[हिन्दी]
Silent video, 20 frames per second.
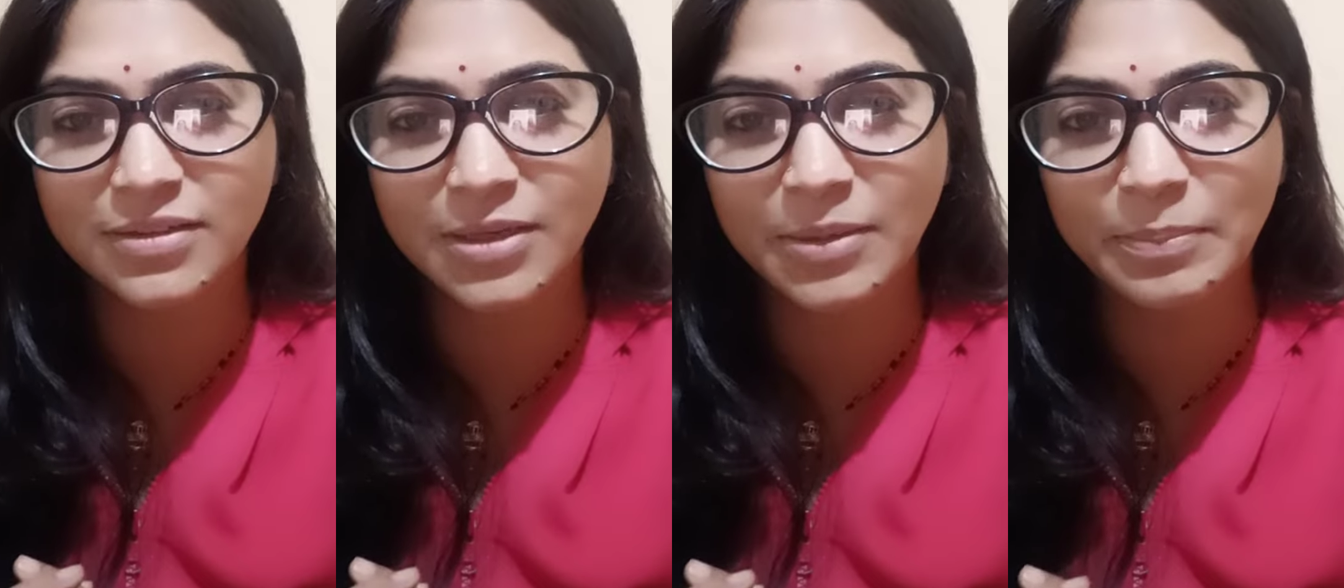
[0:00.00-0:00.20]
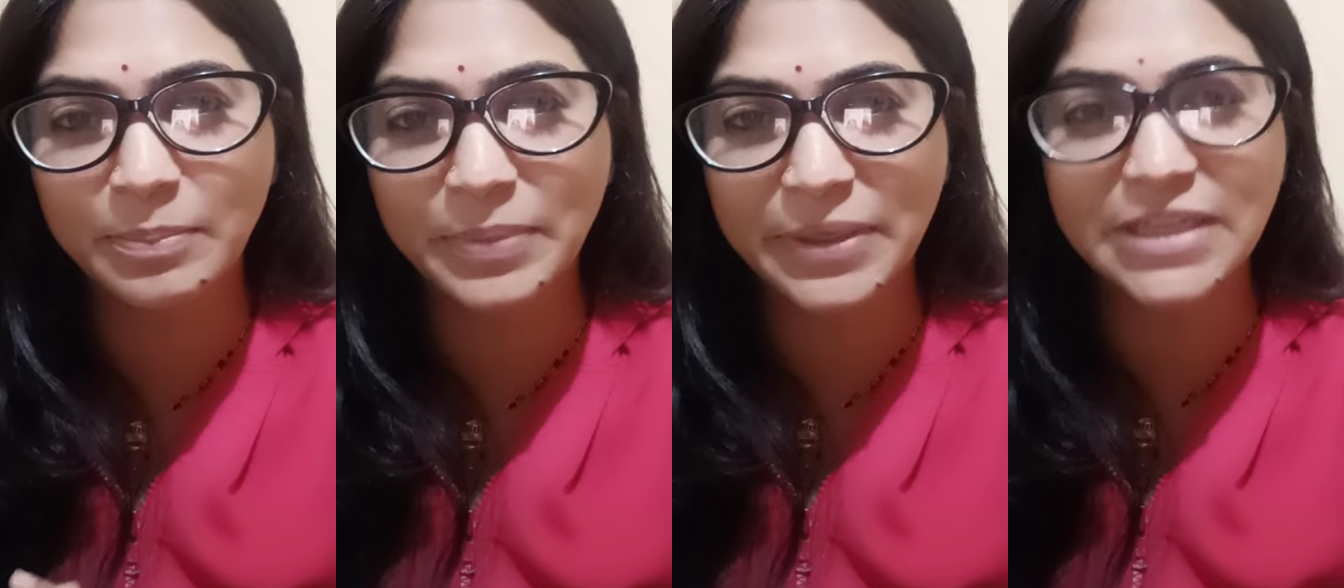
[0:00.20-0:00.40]

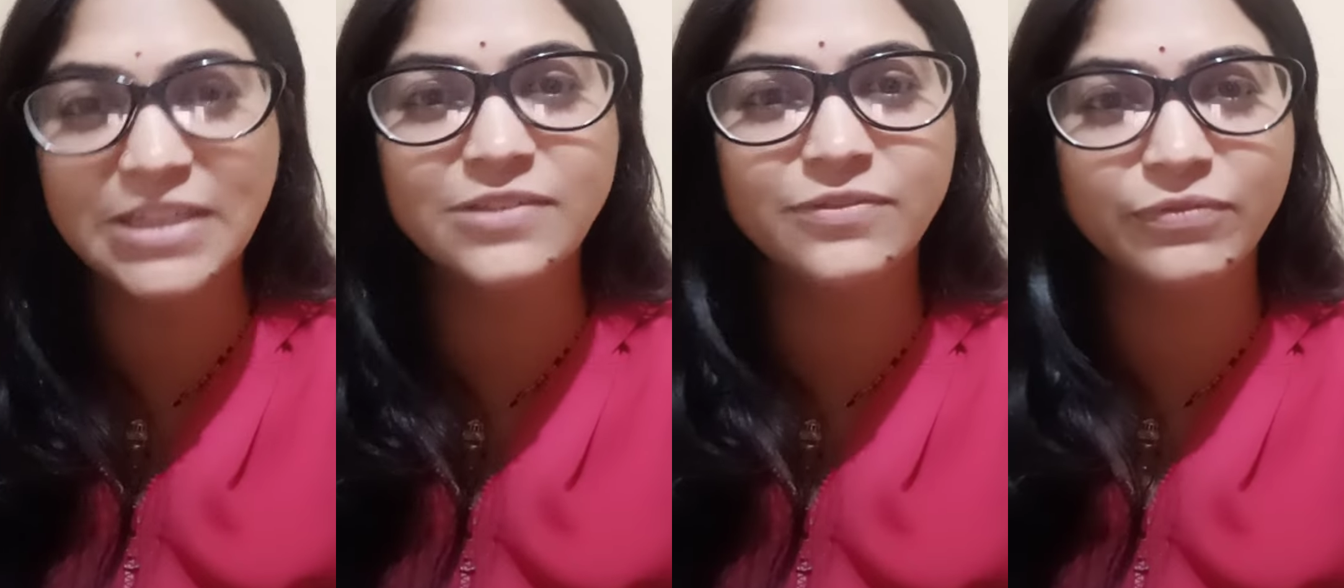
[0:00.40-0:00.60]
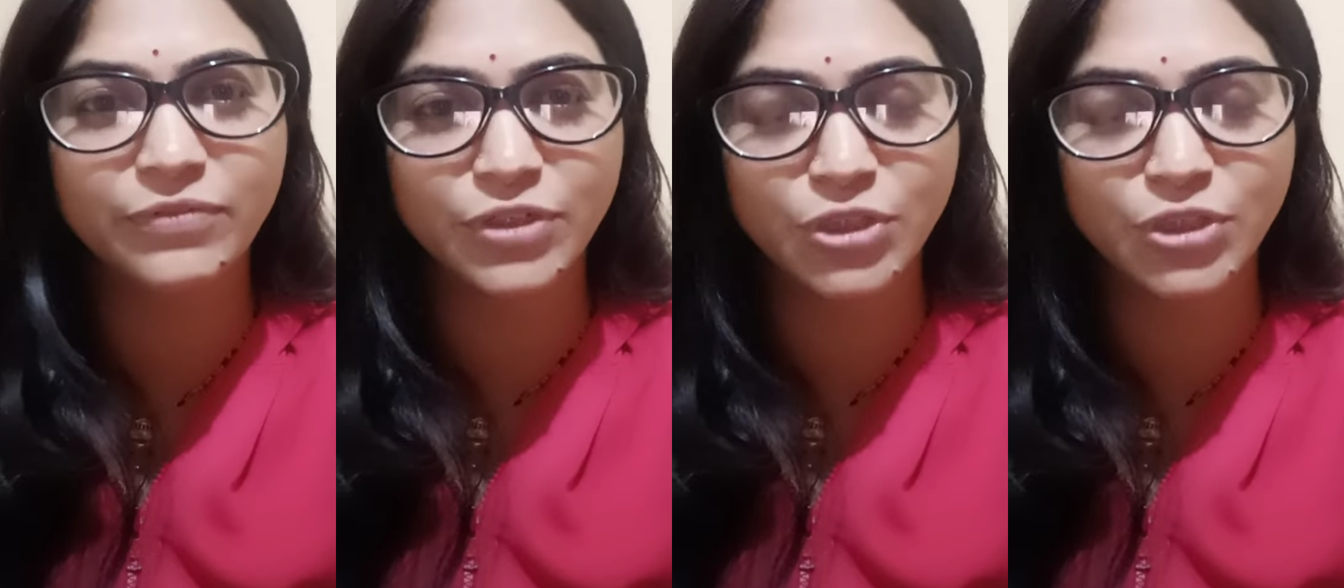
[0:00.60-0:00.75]
कंप्लीट